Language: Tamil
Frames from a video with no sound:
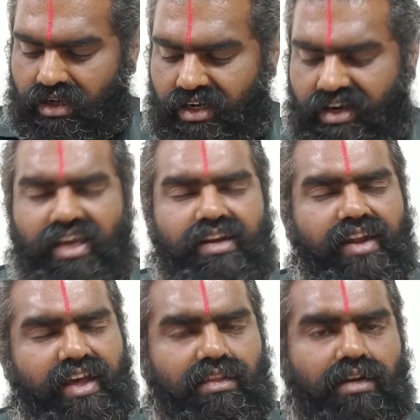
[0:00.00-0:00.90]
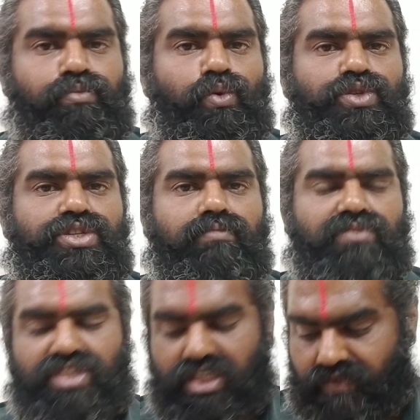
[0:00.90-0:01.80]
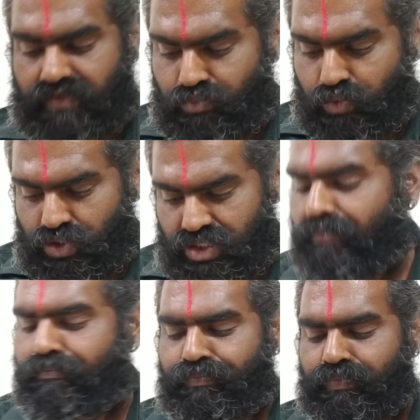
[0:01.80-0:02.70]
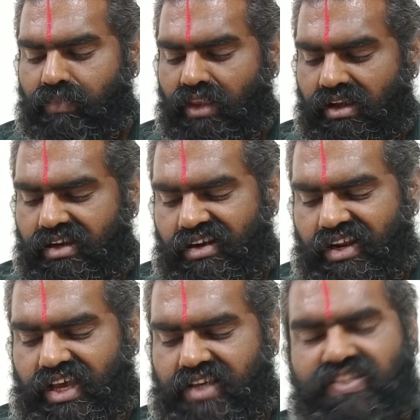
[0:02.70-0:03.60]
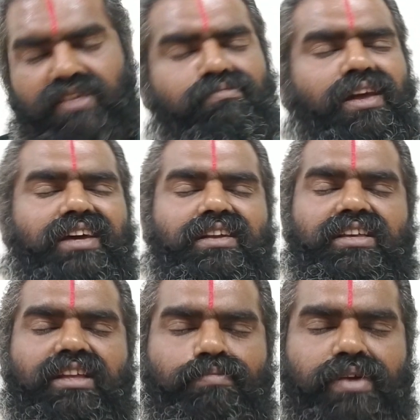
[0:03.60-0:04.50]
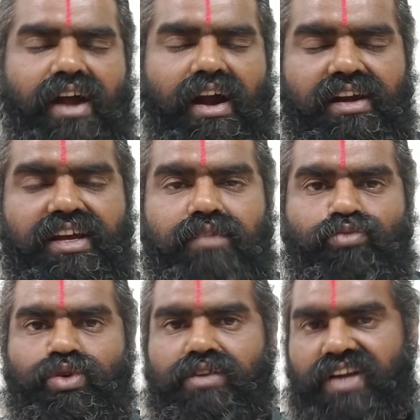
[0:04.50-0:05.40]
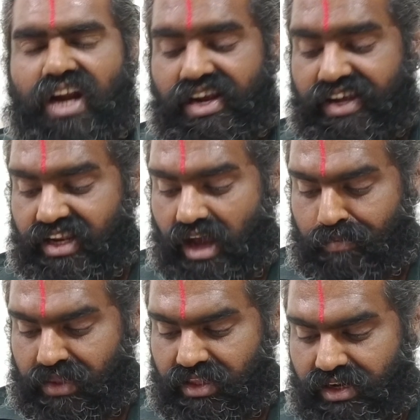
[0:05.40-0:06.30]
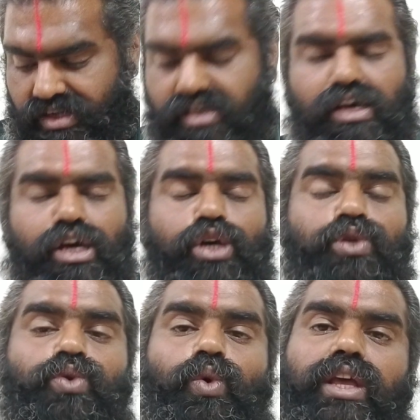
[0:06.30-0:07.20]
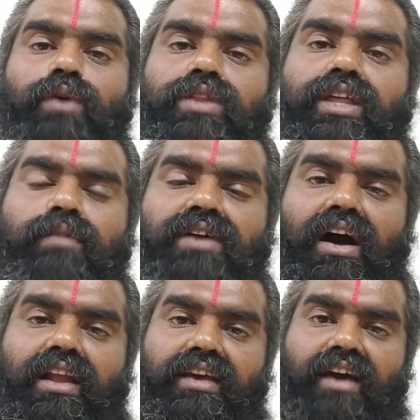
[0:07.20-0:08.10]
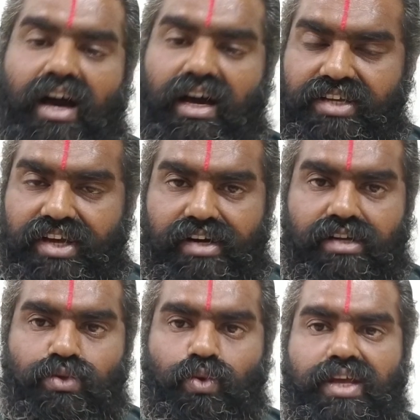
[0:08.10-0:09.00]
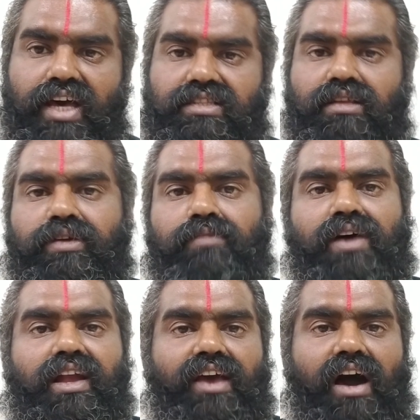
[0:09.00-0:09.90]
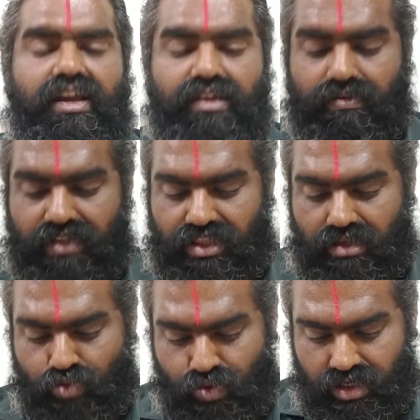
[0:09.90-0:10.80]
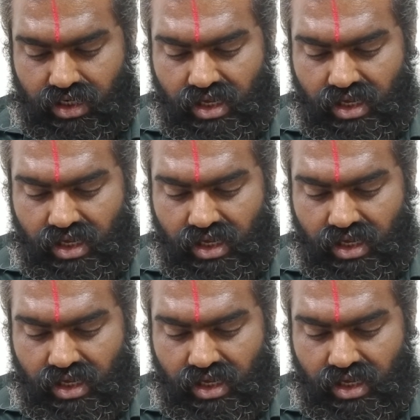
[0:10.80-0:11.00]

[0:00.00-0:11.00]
இன்றைய நேத்திரம் பூஜ்ஜியம் ஜீவன் பூஜ்ஜியம் இன்றைய சிம்மலக்ன இருப்பு நாழிகை மூன்று வினாழிகை நாற்பத்தேழு சூரிய உதயம் காலை ஆறு ஏழு சூரிய அஸ்தமனம் மாலை ஆறு இருபத்தி மூன்று